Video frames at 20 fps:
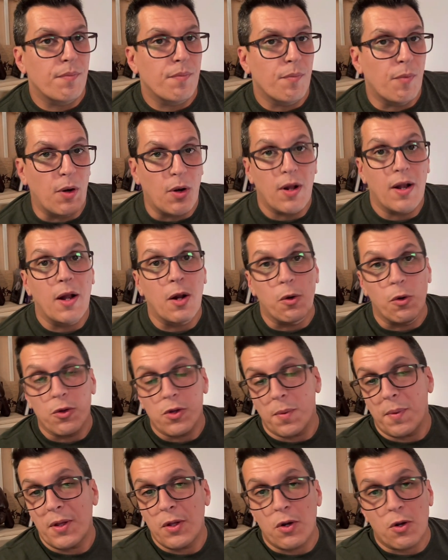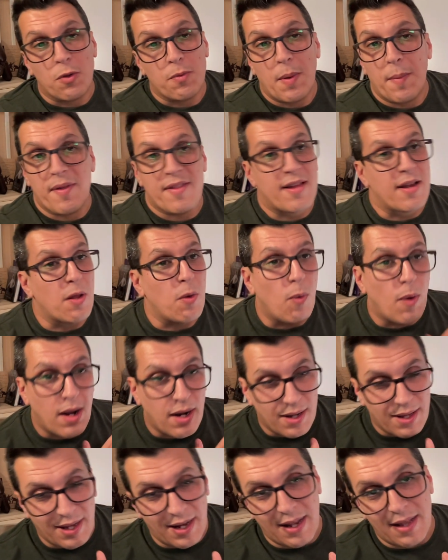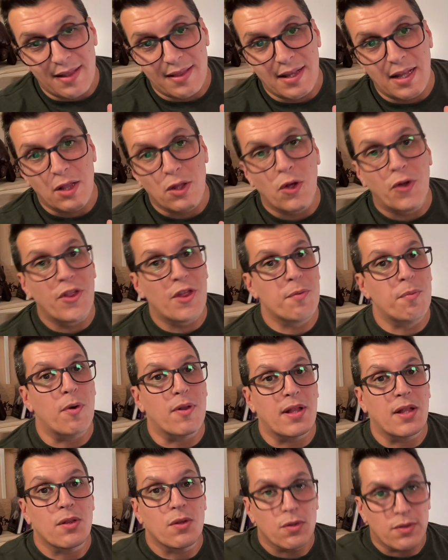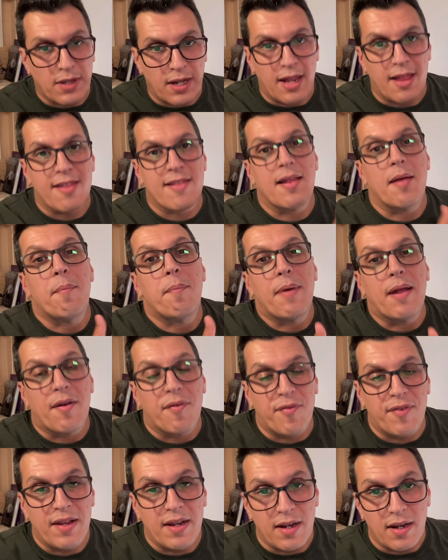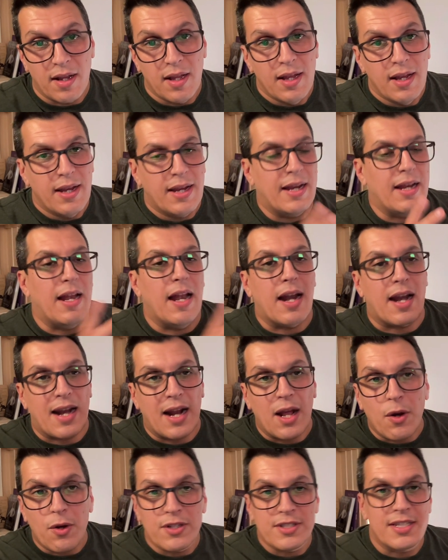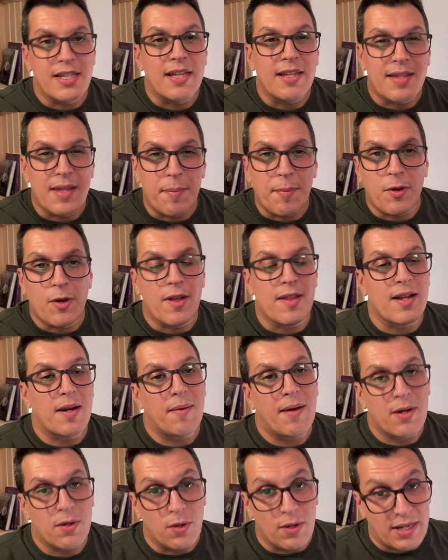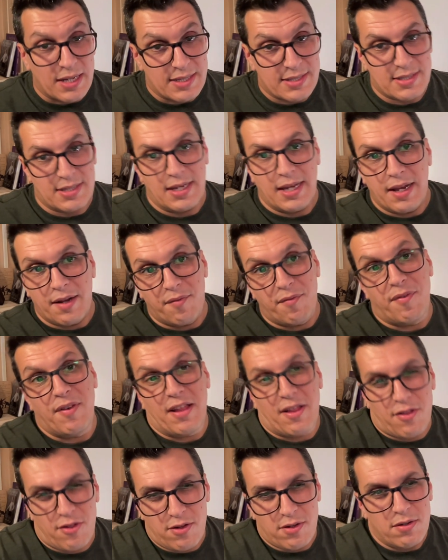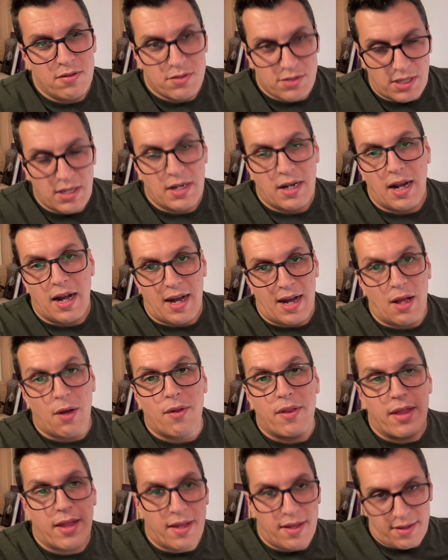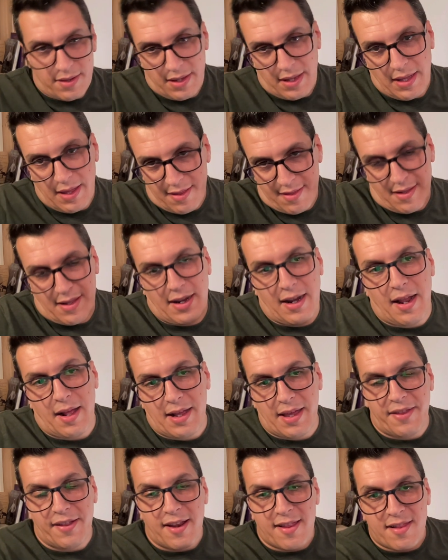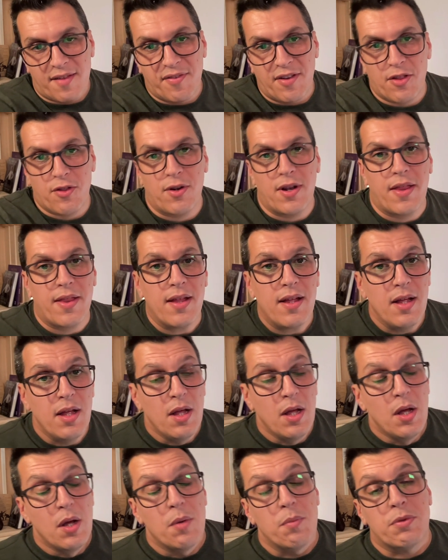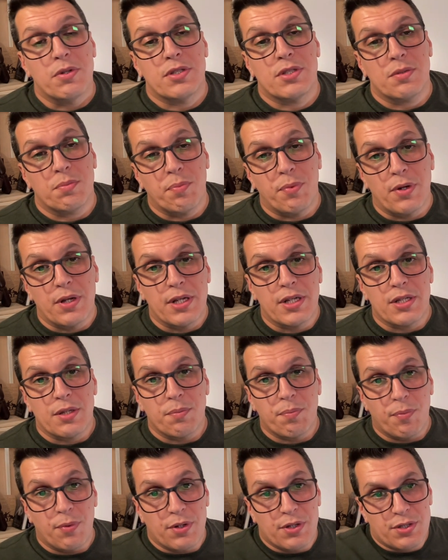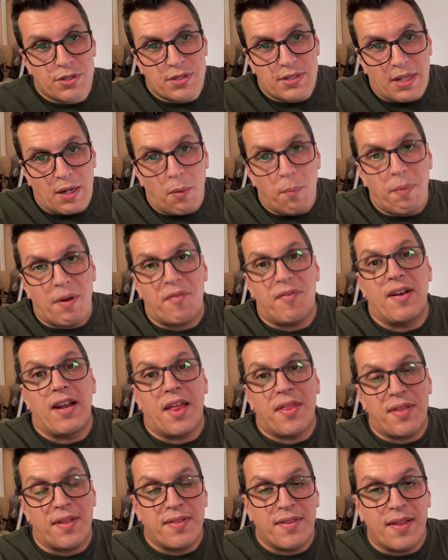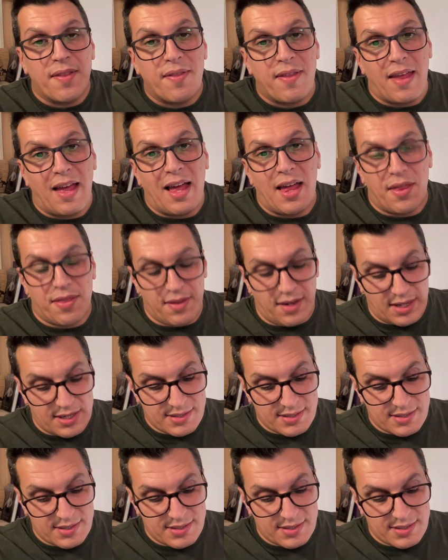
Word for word: bueno, en el glúteo mayor nos va a pasar igual que en el deltoides, por tanto tiene este perfil en el rango este típico de trabajo que es en flexión, o sea, en el rango de, que, la cadera está flexionada, pues, pues, pues, tiene un perfil ascendente hacia la